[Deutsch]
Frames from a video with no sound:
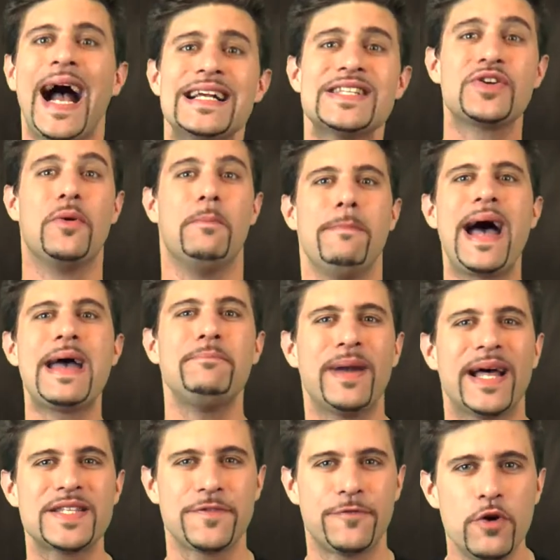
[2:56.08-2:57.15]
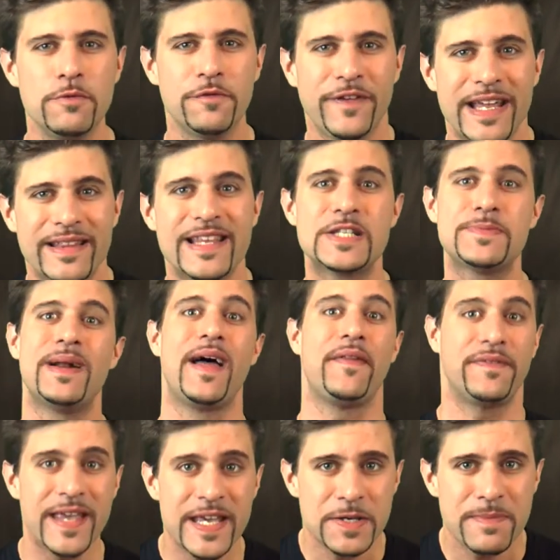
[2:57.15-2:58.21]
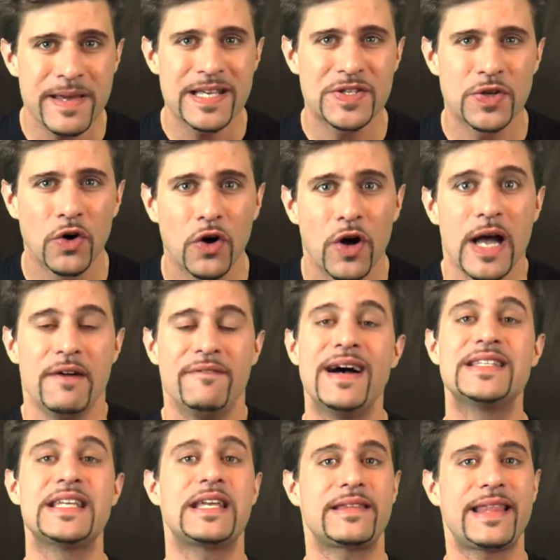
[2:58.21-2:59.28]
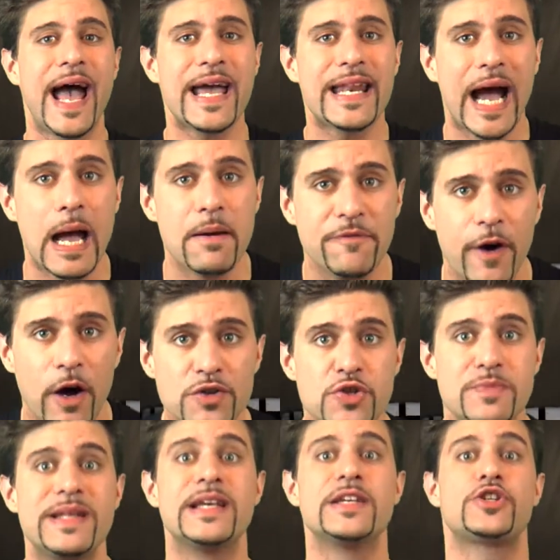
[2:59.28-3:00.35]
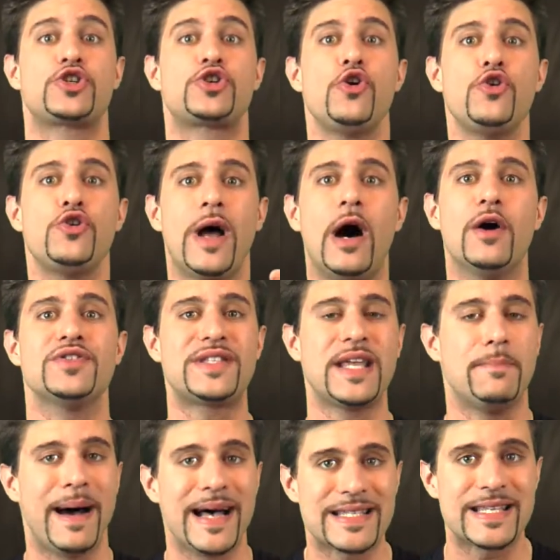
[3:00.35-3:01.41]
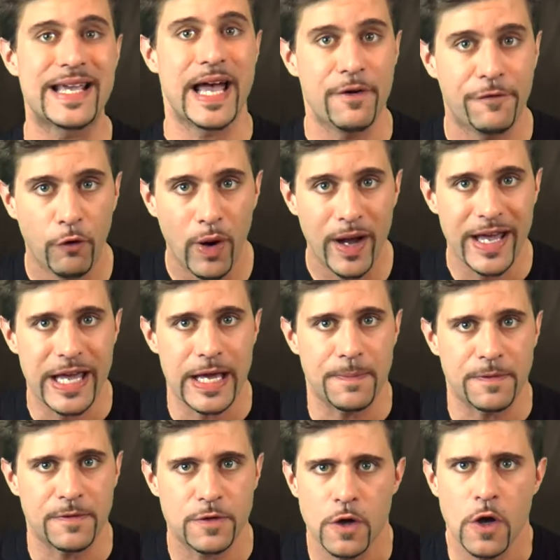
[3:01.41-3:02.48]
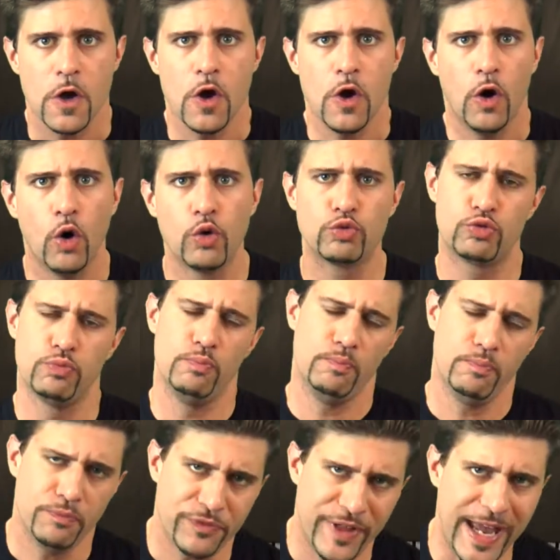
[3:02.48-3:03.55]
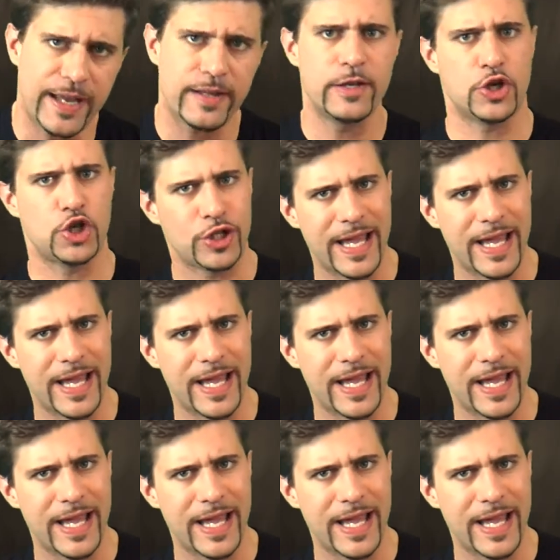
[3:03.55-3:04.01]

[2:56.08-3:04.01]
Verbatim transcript: Also, mein Platz 5 geht diesmal an dich, Miso, weil sich dein AMV zumindest schön aus der Masse hervorhebt. Und technisch